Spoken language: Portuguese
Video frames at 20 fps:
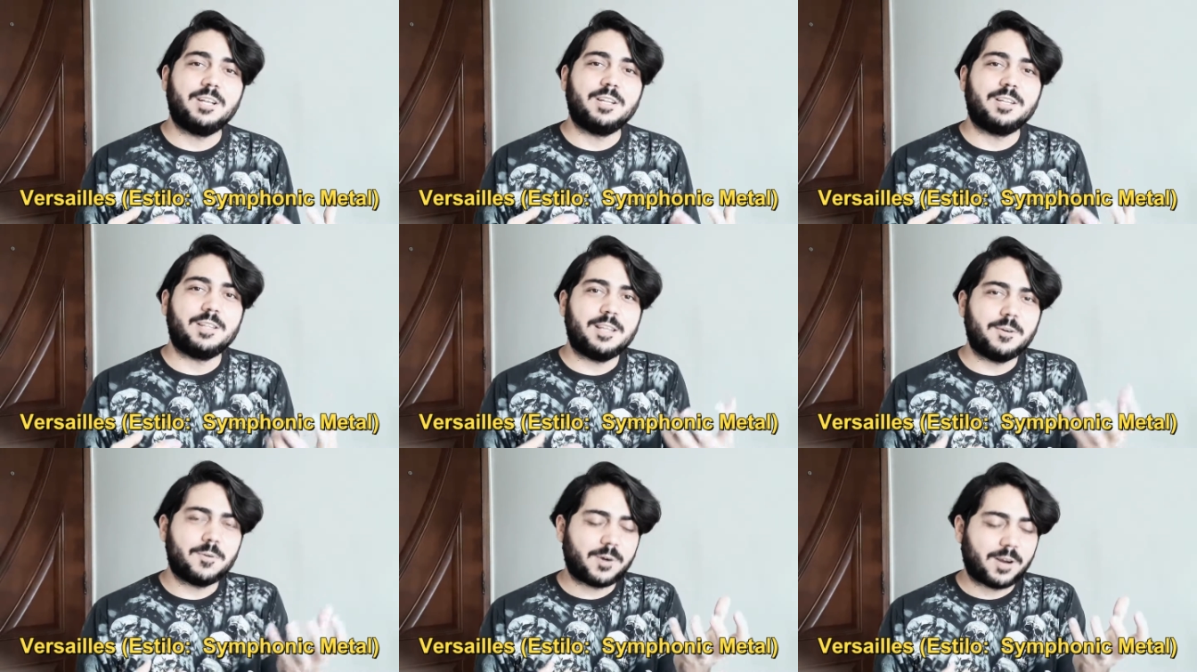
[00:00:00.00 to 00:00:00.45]

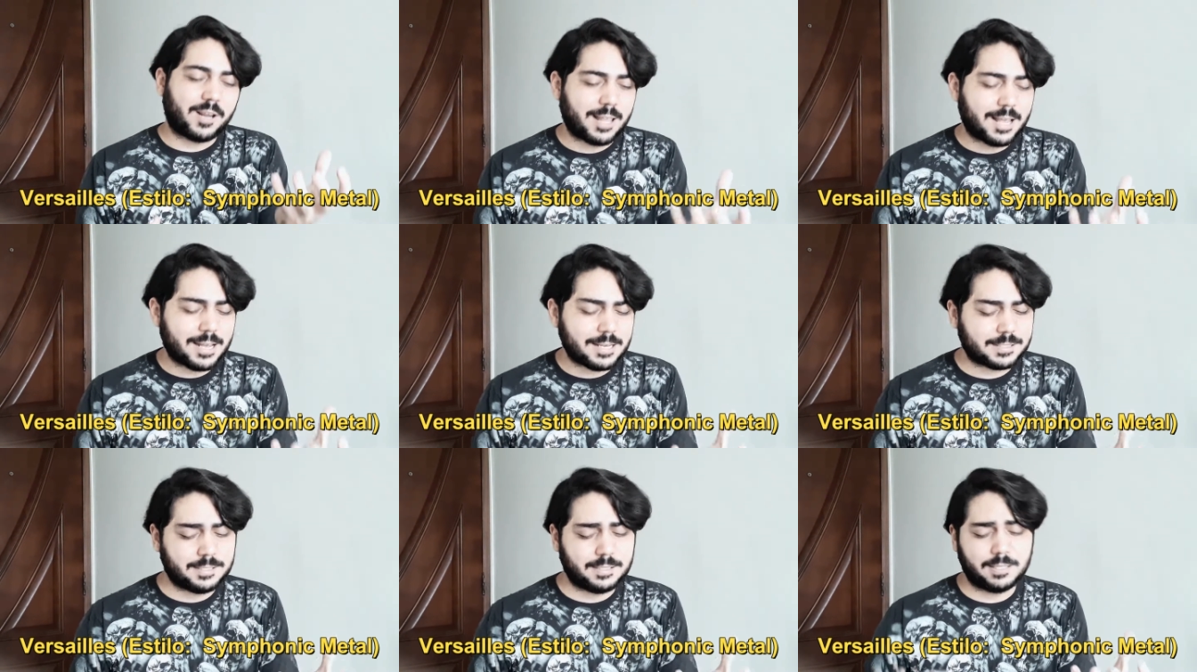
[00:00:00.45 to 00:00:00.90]

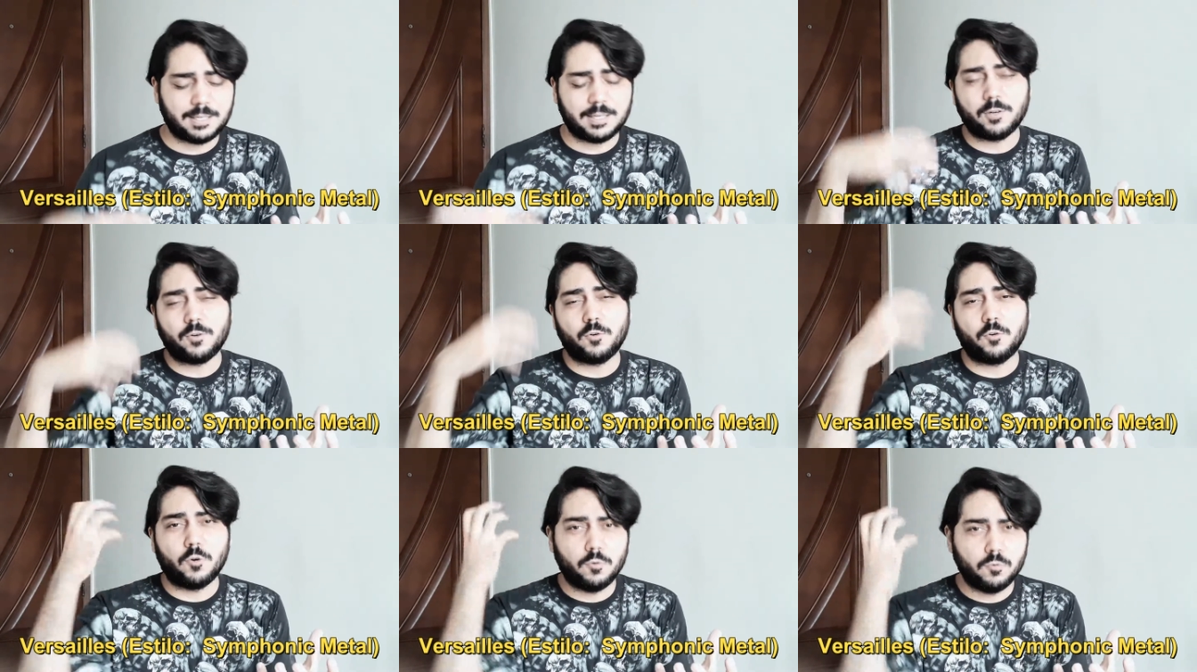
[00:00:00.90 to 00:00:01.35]

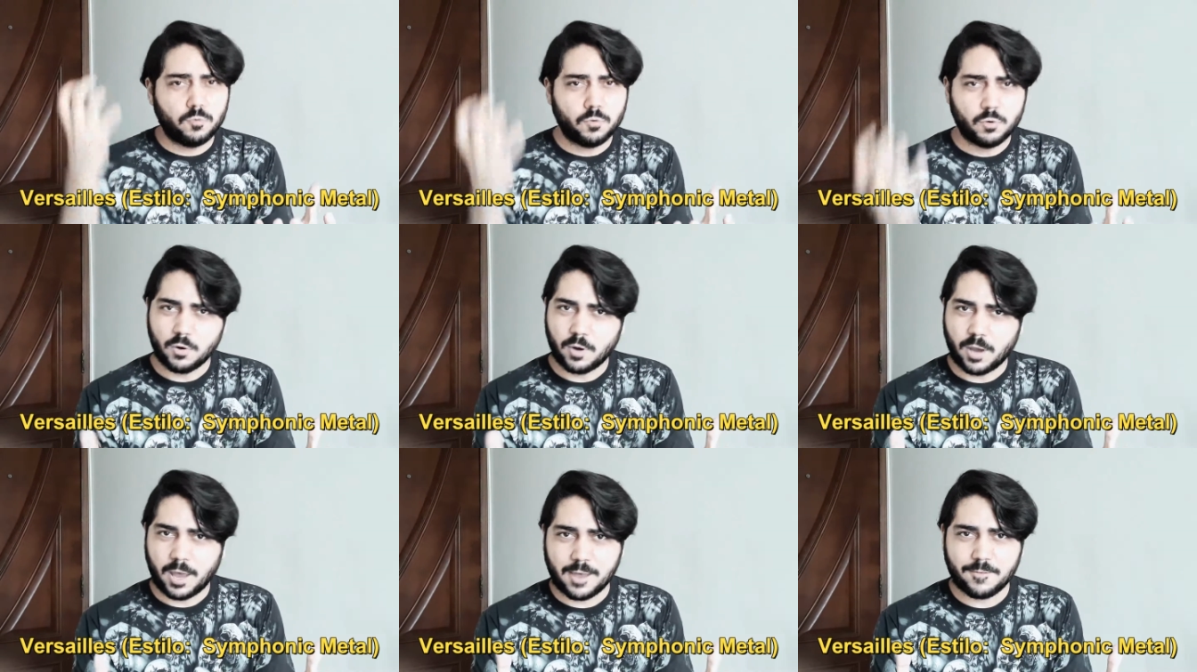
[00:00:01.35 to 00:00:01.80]
neoclássica com
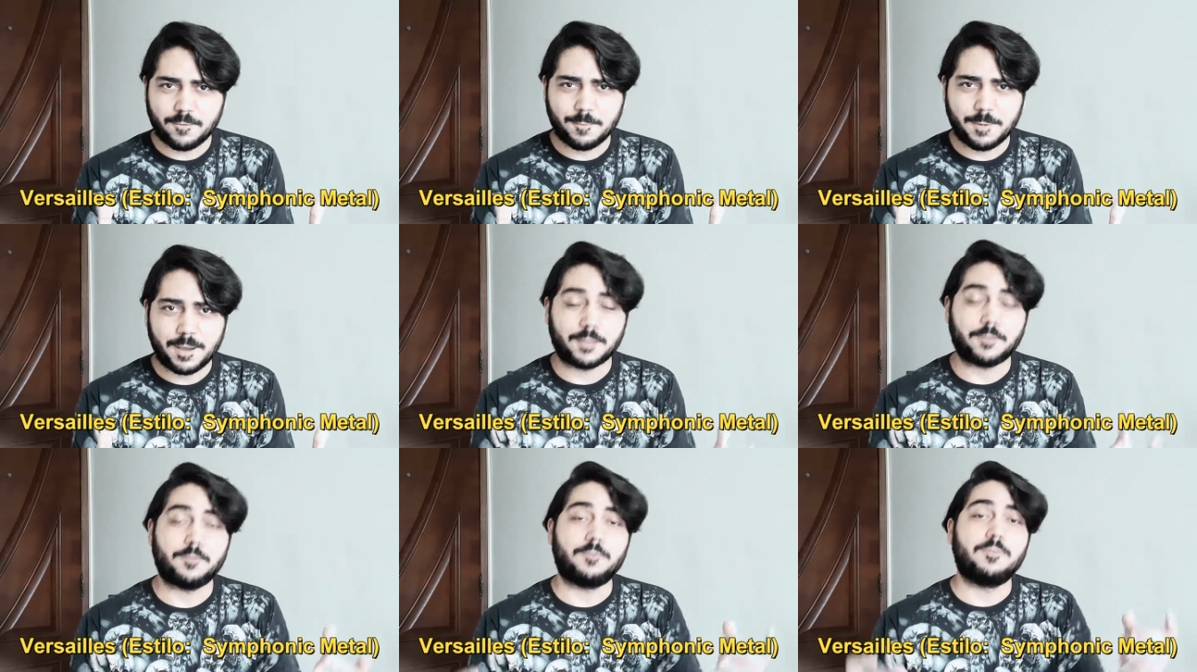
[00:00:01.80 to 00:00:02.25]
heavy
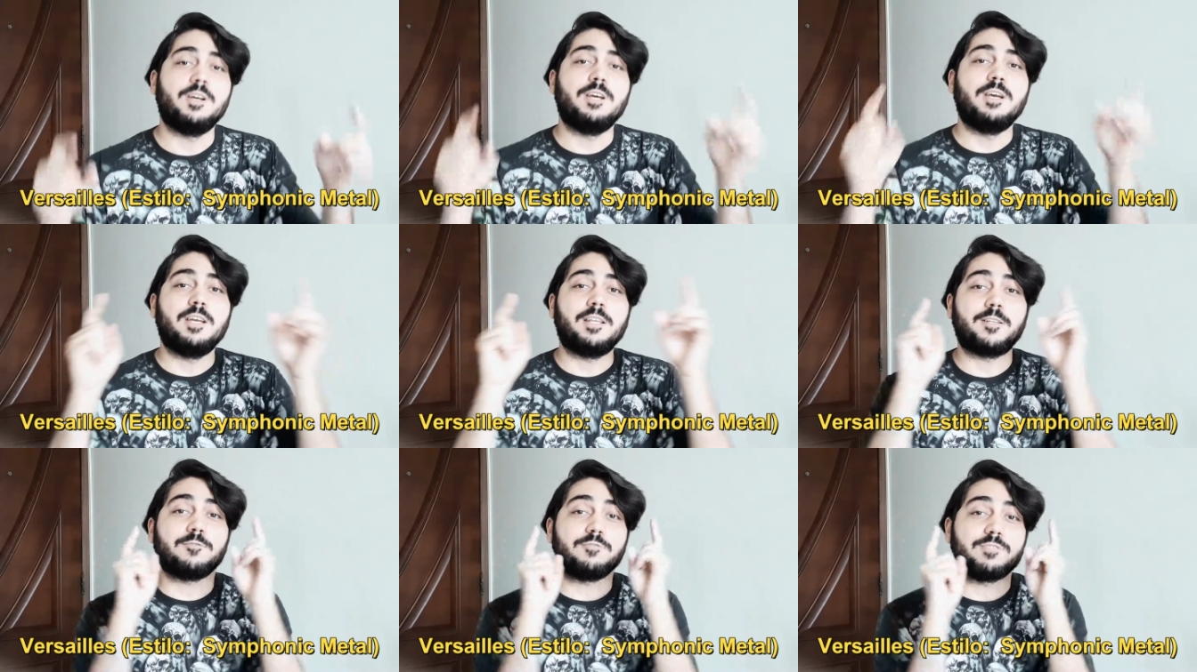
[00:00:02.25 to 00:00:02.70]
metal.
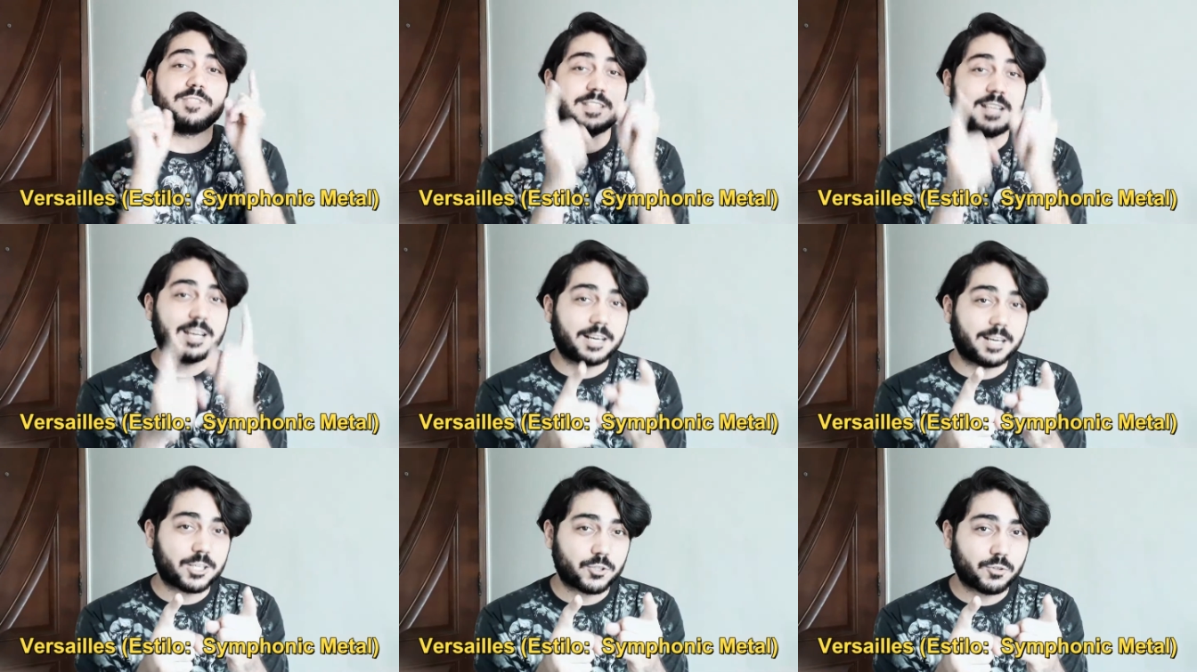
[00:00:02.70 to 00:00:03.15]
Então
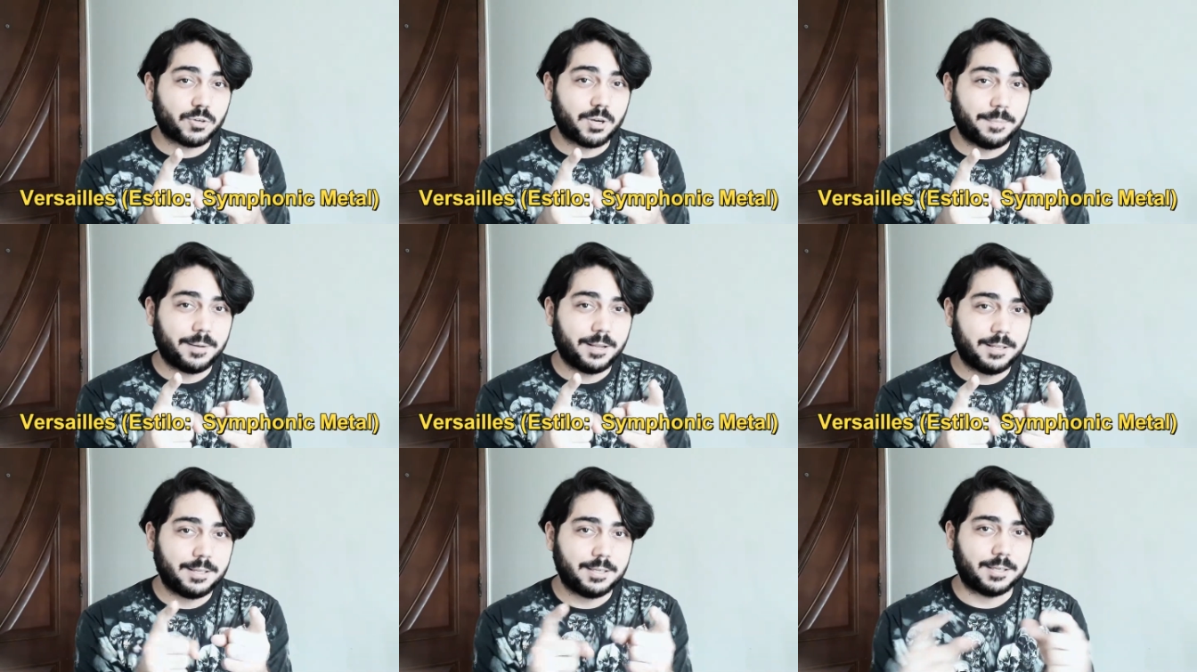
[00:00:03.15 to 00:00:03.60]
saca só a
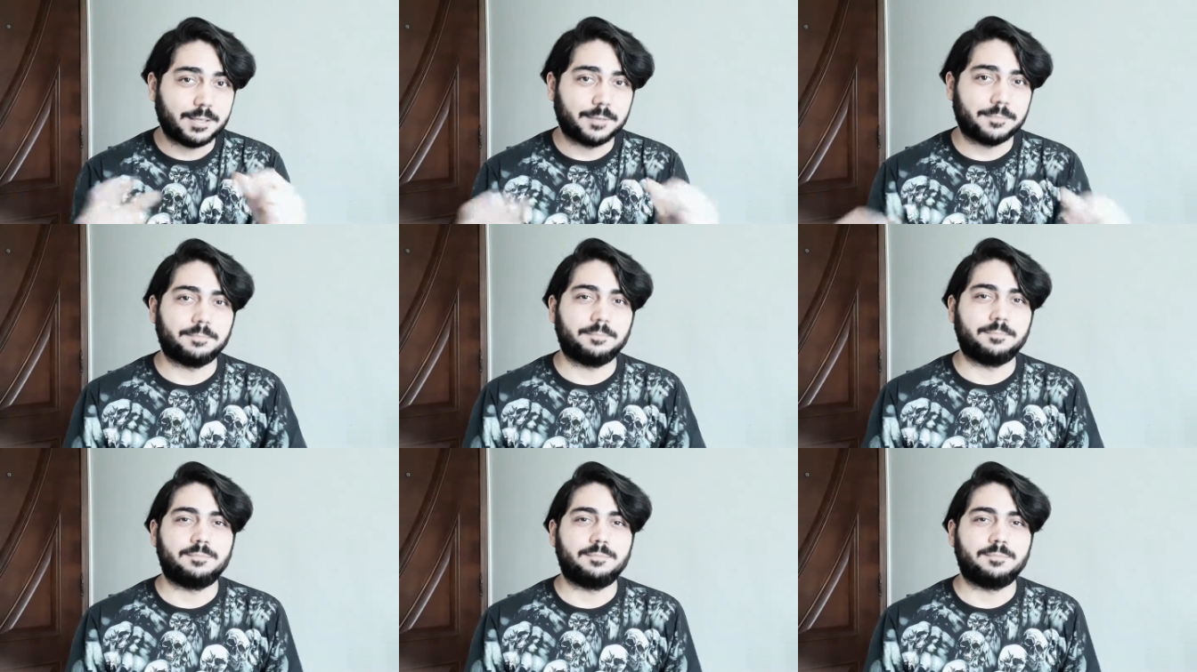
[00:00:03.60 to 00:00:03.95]
palhinha.